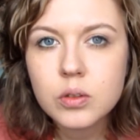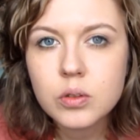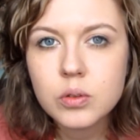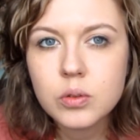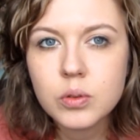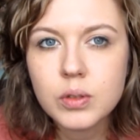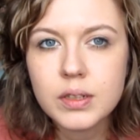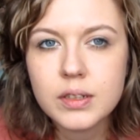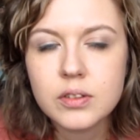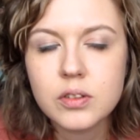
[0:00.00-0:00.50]

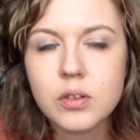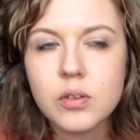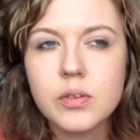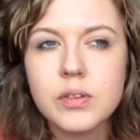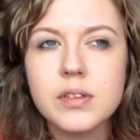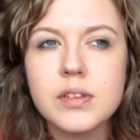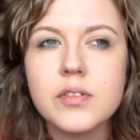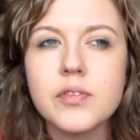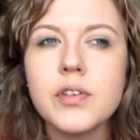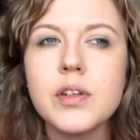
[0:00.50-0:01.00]
które
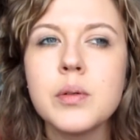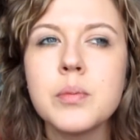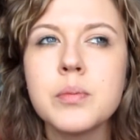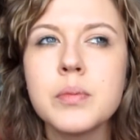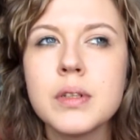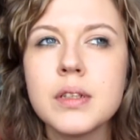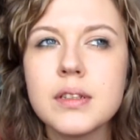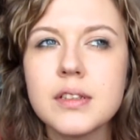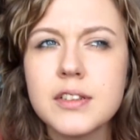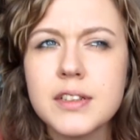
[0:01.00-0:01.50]
są z
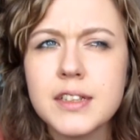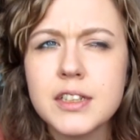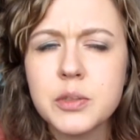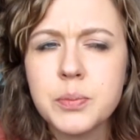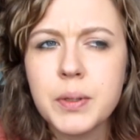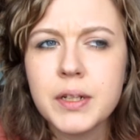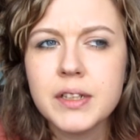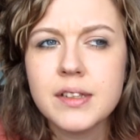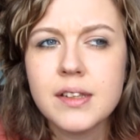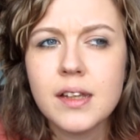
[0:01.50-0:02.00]
firmy, z
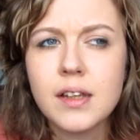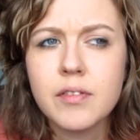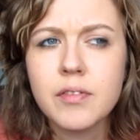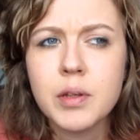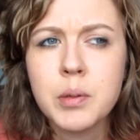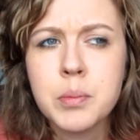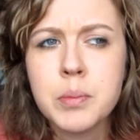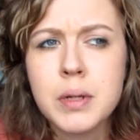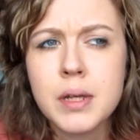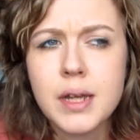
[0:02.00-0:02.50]
hiszpańskiej
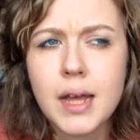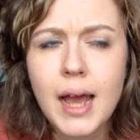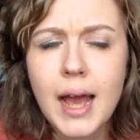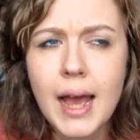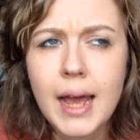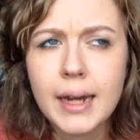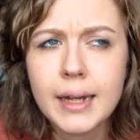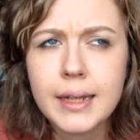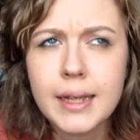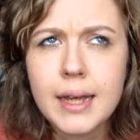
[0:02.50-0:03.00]
firmy
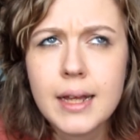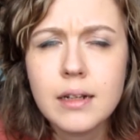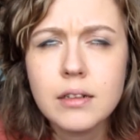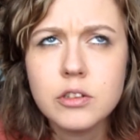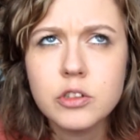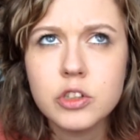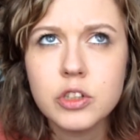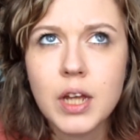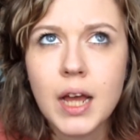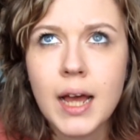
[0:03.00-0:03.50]
Arial,
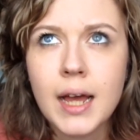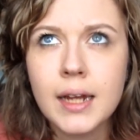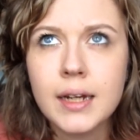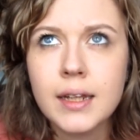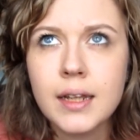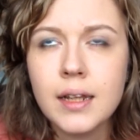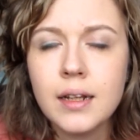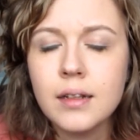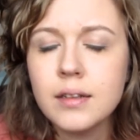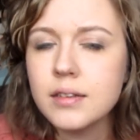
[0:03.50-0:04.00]
czy
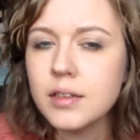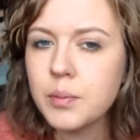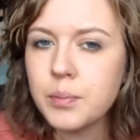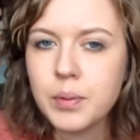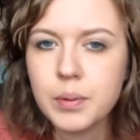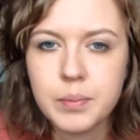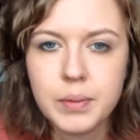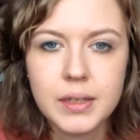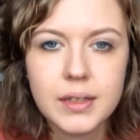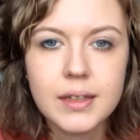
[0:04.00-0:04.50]
Ariel, nie
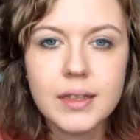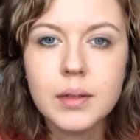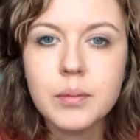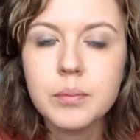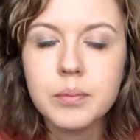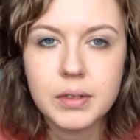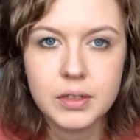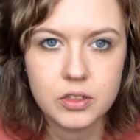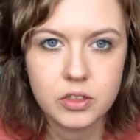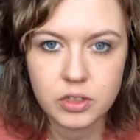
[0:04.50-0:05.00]

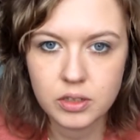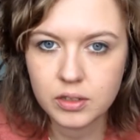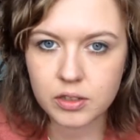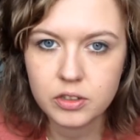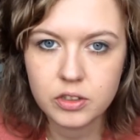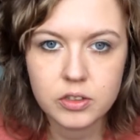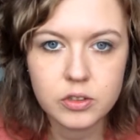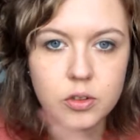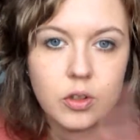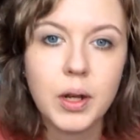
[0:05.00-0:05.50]
pamiętam, będzie
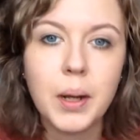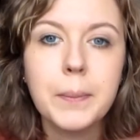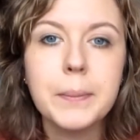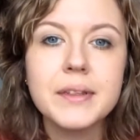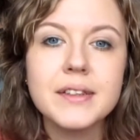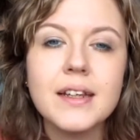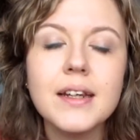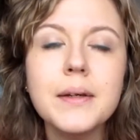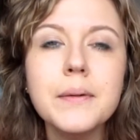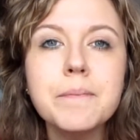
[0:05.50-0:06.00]
gdzieś to
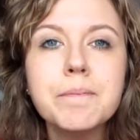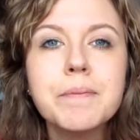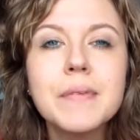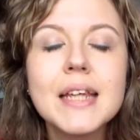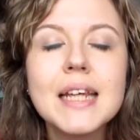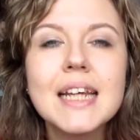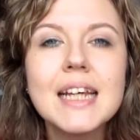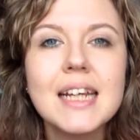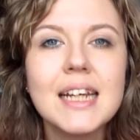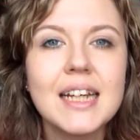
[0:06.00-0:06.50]
napisane.
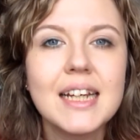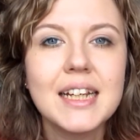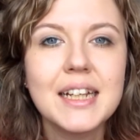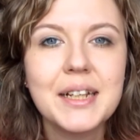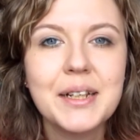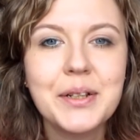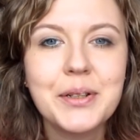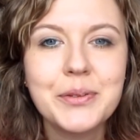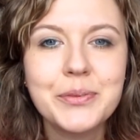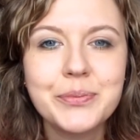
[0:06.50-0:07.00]

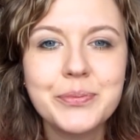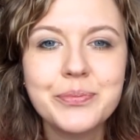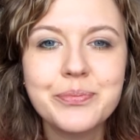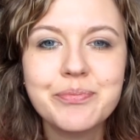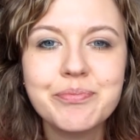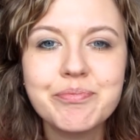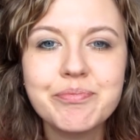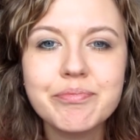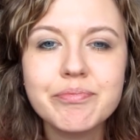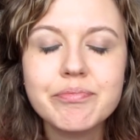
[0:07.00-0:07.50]

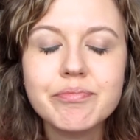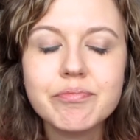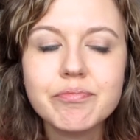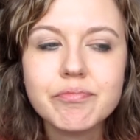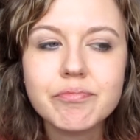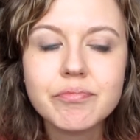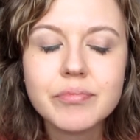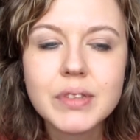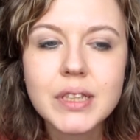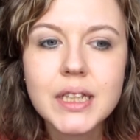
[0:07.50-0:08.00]
Um,
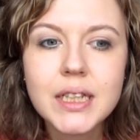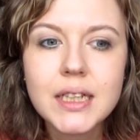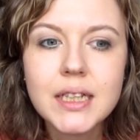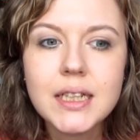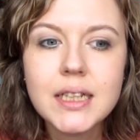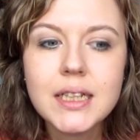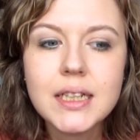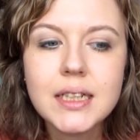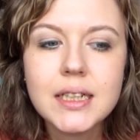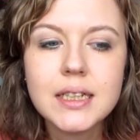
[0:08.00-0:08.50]

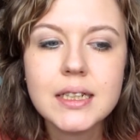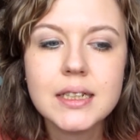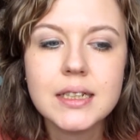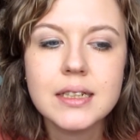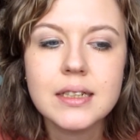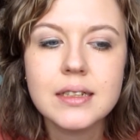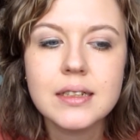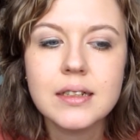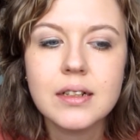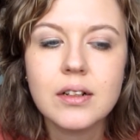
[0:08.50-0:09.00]
i
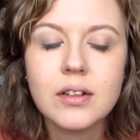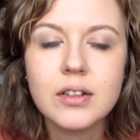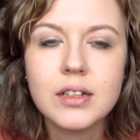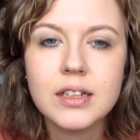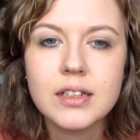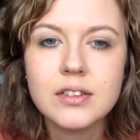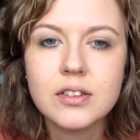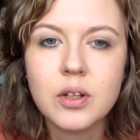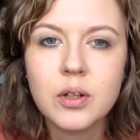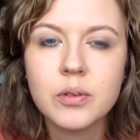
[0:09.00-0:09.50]
e,
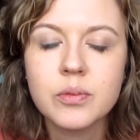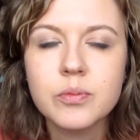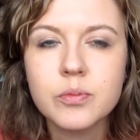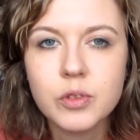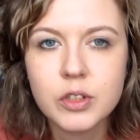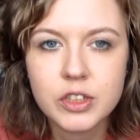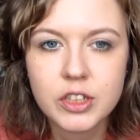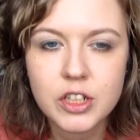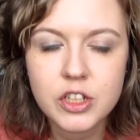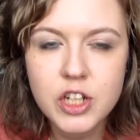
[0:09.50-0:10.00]
one są
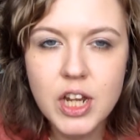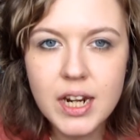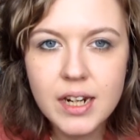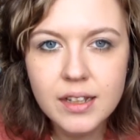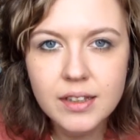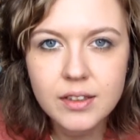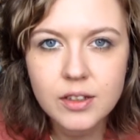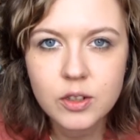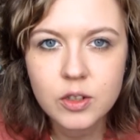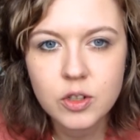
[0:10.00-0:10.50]
właśnie
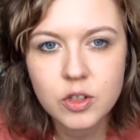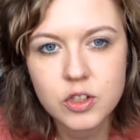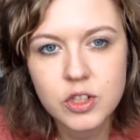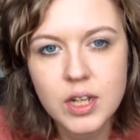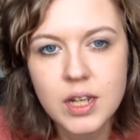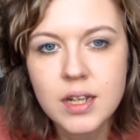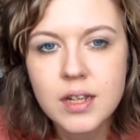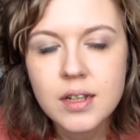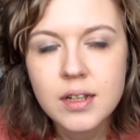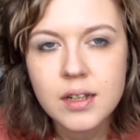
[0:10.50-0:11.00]
czarne, tylko
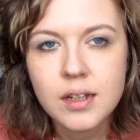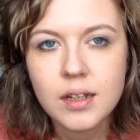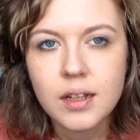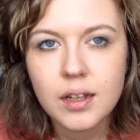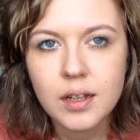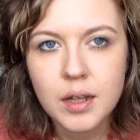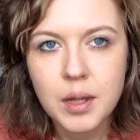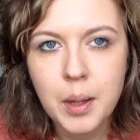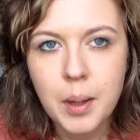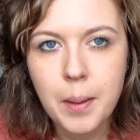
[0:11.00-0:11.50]
że
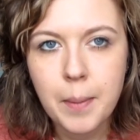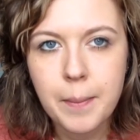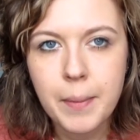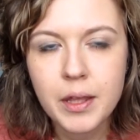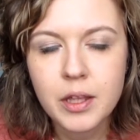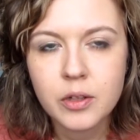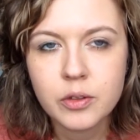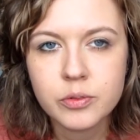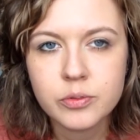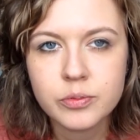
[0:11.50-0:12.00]
e,
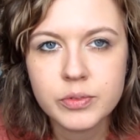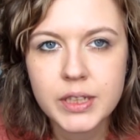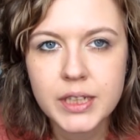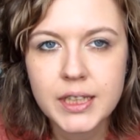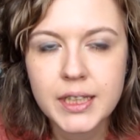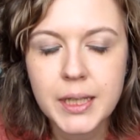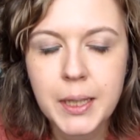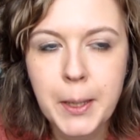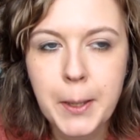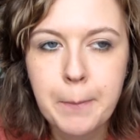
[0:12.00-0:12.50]
mają
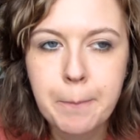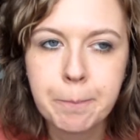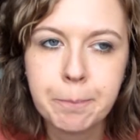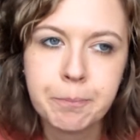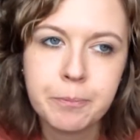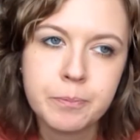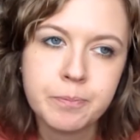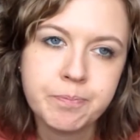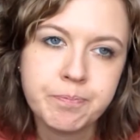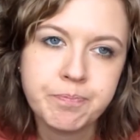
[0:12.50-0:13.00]
takie,
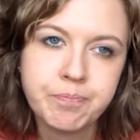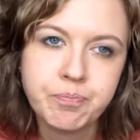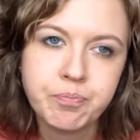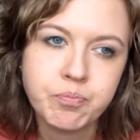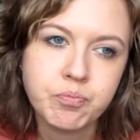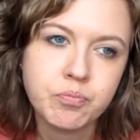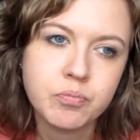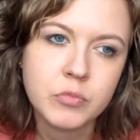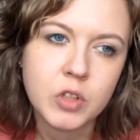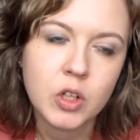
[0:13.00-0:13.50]

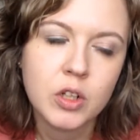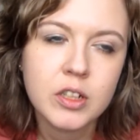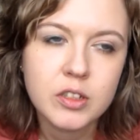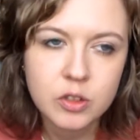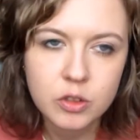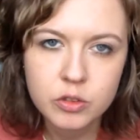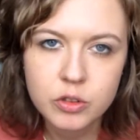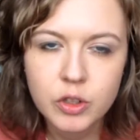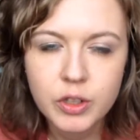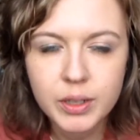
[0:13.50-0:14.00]
mm, one
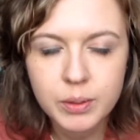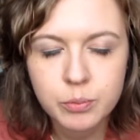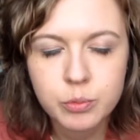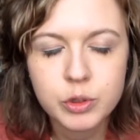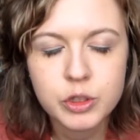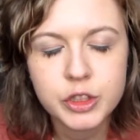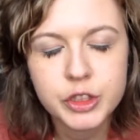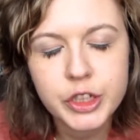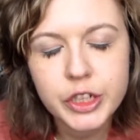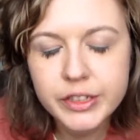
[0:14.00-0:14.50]
są trochę
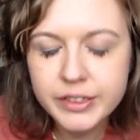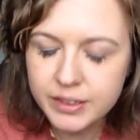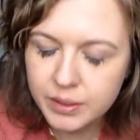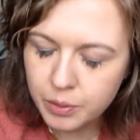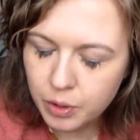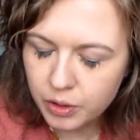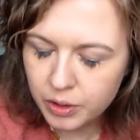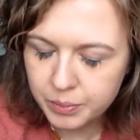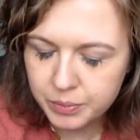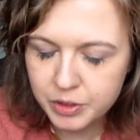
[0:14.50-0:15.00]

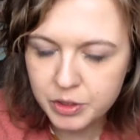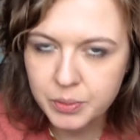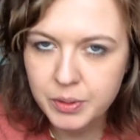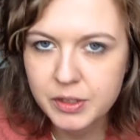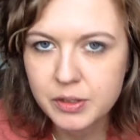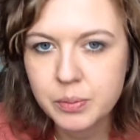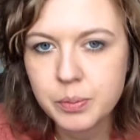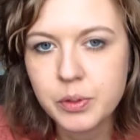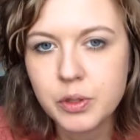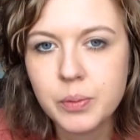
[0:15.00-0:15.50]
błyszczące, one mi się
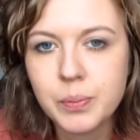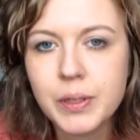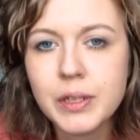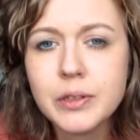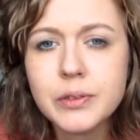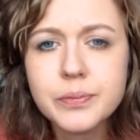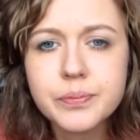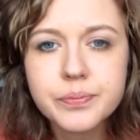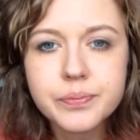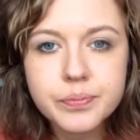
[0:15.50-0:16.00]
bardzo podobają,